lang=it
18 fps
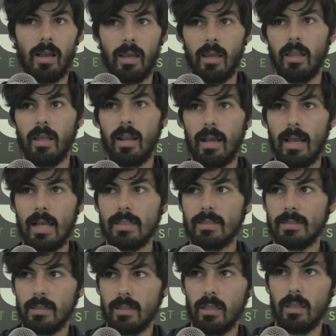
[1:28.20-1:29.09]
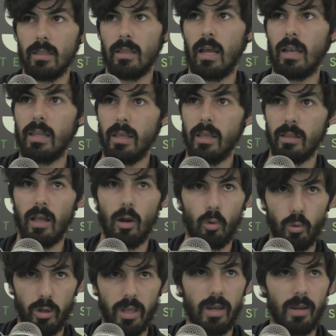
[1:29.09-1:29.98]
anche le ragazze, da, lì, da
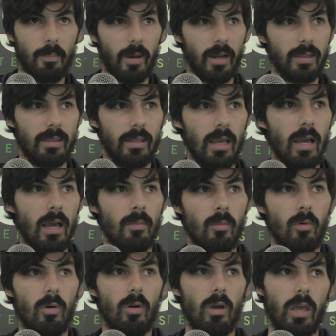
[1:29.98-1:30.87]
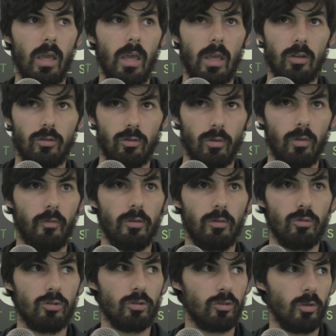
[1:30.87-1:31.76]
qui ripartiamo e sono
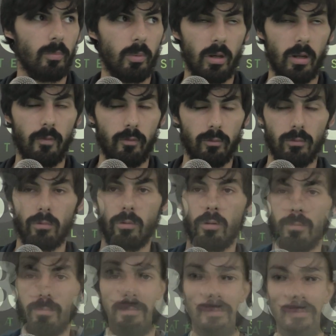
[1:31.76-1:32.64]
fiducioso per il futuro.